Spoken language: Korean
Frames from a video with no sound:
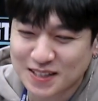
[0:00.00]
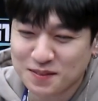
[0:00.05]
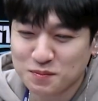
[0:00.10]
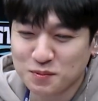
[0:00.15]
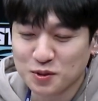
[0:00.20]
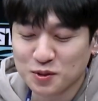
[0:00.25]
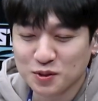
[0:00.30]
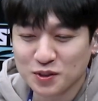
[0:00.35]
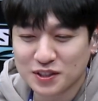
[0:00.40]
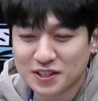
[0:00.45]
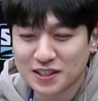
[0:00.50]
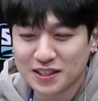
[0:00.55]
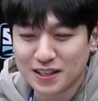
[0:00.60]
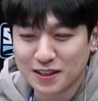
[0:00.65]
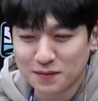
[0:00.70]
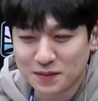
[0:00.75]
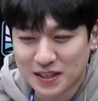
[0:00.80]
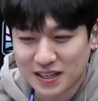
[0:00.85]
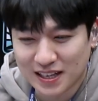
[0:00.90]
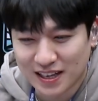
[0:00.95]

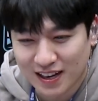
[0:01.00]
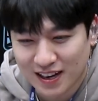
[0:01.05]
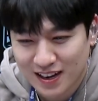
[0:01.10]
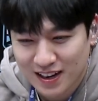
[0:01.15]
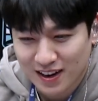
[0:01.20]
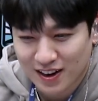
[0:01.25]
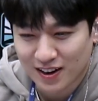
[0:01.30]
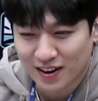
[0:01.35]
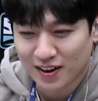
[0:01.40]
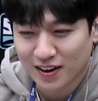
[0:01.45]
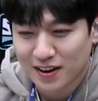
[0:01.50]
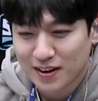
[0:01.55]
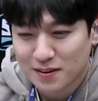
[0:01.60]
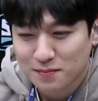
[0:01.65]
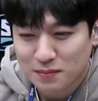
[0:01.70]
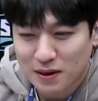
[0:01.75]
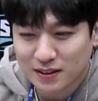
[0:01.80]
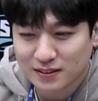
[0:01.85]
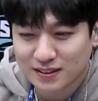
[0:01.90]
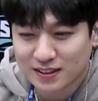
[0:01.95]
임윤슬님이 어
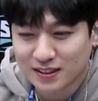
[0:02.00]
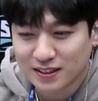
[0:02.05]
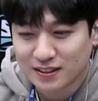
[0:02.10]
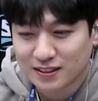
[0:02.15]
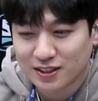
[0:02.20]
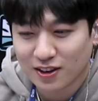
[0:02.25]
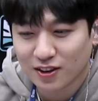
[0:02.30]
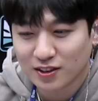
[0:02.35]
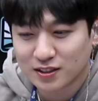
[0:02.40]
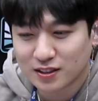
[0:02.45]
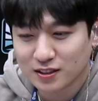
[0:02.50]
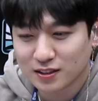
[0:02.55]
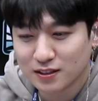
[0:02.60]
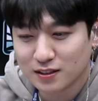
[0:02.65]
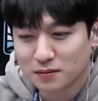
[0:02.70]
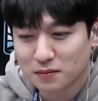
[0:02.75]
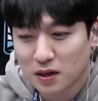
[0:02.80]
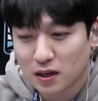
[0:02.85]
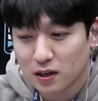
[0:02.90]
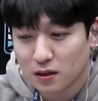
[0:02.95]
빵디, 저
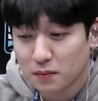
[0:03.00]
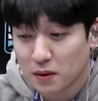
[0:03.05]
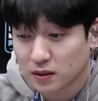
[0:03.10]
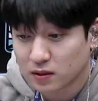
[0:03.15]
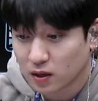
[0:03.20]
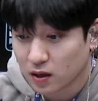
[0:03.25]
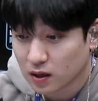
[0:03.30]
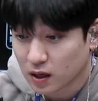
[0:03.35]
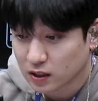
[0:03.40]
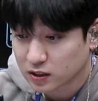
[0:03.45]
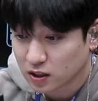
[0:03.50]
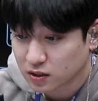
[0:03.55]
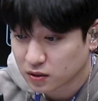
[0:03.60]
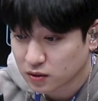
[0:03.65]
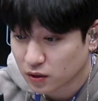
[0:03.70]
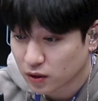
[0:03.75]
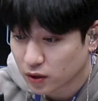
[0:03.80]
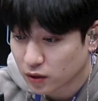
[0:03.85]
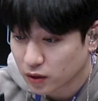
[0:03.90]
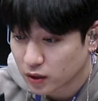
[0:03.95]
지금 엘리베이터에
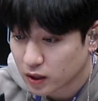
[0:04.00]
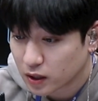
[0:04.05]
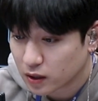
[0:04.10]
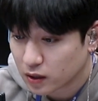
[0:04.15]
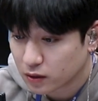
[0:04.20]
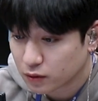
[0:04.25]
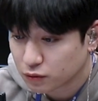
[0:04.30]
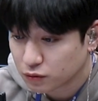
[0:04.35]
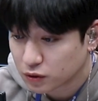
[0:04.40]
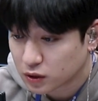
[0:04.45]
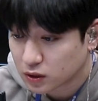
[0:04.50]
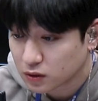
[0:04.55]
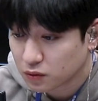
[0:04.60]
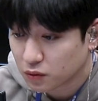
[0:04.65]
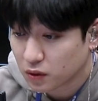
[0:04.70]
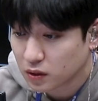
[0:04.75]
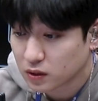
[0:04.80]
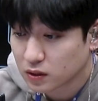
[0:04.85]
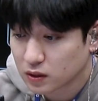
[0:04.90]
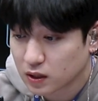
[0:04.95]
갇혔어요. 119
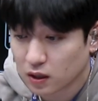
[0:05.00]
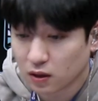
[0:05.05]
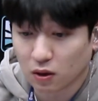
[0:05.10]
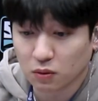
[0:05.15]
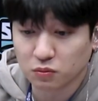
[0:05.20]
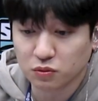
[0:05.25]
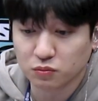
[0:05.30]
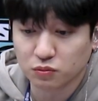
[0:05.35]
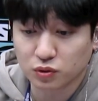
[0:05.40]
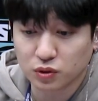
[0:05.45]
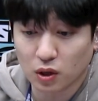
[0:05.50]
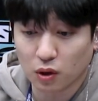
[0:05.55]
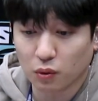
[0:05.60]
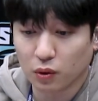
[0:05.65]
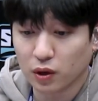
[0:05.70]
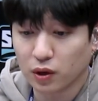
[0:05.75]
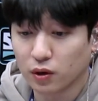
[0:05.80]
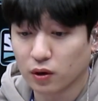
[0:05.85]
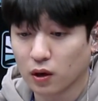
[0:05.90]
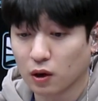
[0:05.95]
신고했는데 너무
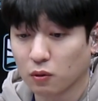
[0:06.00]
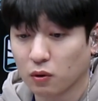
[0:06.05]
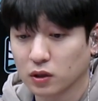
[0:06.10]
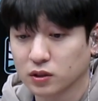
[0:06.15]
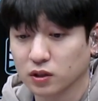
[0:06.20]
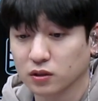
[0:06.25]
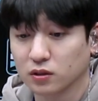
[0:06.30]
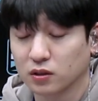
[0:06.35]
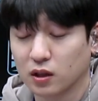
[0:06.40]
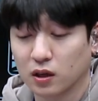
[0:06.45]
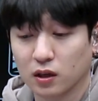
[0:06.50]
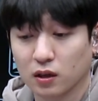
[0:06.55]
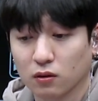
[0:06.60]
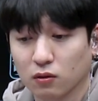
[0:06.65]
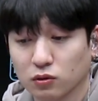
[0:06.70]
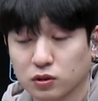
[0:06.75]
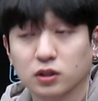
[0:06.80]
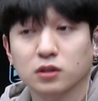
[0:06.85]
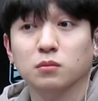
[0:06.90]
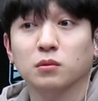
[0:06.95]
무서워요. 라고 하셨는데,
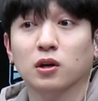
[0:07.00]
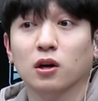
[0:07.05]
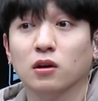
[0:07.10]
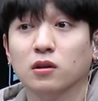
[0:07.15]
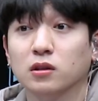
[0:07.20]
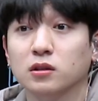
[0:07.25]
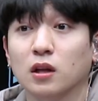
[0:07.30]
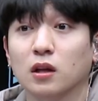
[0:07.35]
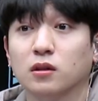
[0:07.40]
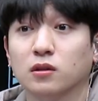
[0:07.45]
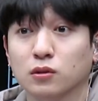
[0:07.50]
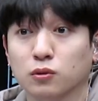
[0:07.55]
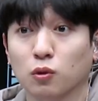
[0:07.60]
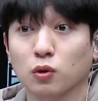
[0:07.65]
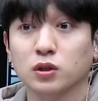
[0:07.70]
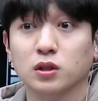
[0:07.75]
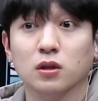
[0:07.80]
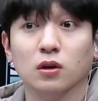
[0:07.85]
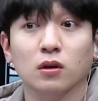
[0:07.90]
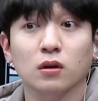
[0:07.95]
어, 지금 이걸 근데
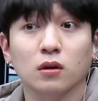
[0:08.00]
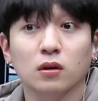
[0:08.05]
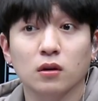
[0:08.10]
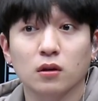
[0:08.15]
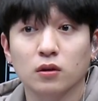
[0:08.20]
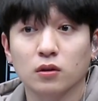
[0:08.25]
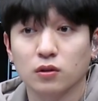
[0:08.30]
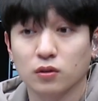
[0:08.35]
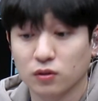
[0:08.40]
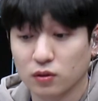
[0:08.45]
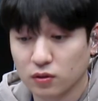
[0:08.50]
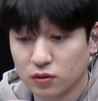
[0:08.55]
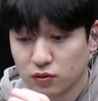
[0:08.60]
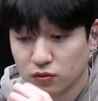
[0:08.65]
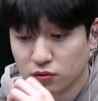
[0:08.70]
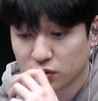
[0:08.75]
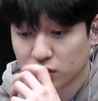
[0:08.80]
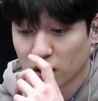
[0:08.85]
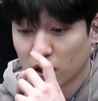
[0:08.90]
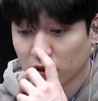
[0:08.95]
듣고 있어.
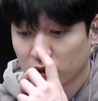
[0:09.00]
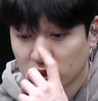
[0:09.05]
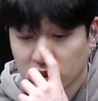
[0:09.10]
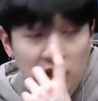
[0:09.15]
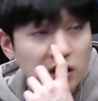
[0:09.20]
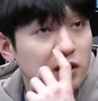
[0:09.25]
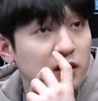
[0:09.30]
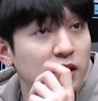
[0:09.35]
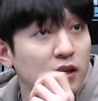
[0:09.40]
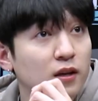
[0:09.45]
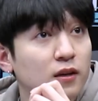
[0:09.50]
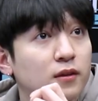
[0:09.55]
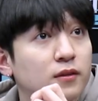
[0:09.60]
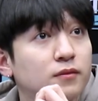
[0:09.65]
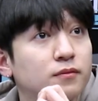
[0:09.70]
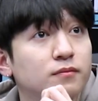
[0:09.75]
윤수라, 괜찮니?